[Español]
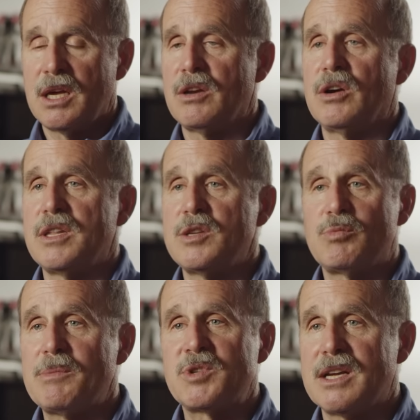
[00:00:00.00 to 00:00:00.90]
Todas
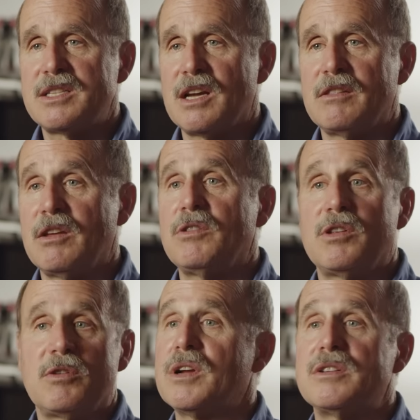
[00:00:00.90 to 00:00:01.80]
esas páginas
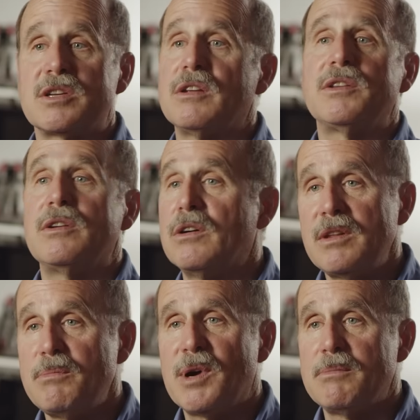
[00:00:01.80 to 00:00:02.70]
solo las consultan
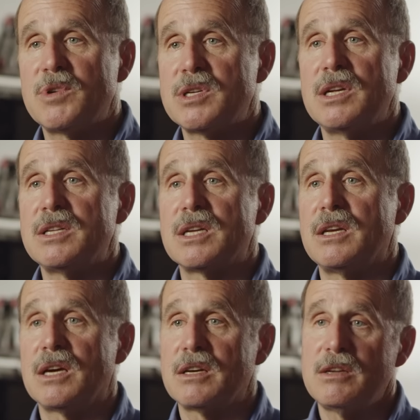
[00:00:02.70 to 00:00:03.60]
máquinas, no
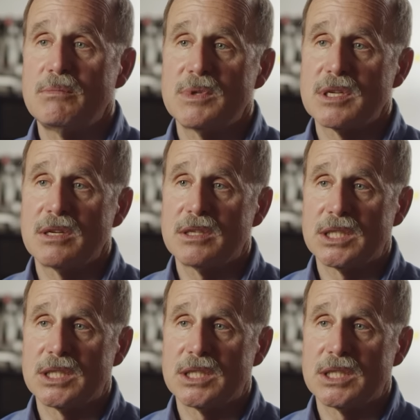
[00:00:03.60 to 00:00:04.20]
humanos.